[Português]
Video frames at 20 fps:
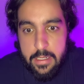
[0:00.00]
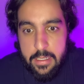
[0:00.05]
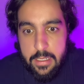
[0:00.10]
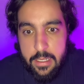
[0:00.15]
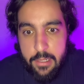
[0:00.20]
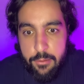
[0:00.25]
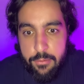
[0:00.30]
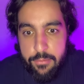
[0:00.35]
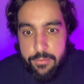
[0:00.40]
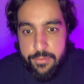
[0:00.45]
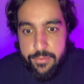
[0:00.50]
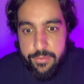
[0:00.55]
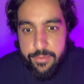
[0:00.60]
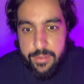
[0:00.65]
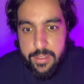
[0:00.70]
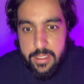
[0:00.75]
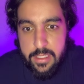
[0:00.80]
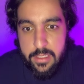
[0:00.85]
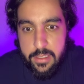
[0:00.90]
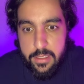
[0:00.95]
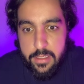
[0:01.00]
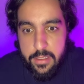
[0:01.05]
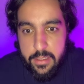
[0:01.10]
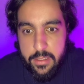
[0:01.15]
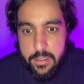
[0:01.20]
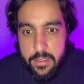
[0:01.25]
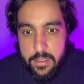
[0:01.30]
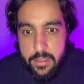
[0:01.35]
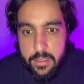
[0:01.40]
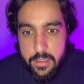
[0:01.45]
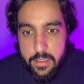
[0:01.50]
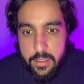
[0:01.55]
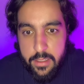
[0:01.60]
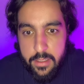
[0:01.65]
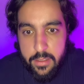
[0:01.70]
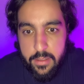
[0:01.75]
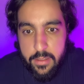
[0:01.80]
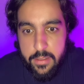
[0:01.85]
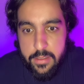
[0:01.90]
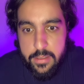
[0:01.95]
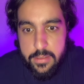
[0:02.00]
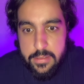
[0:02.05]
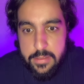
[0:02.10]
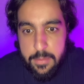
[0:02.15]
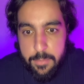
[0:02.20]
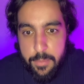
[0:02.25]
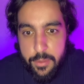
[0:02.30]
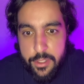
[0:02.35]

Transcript: não vi. Você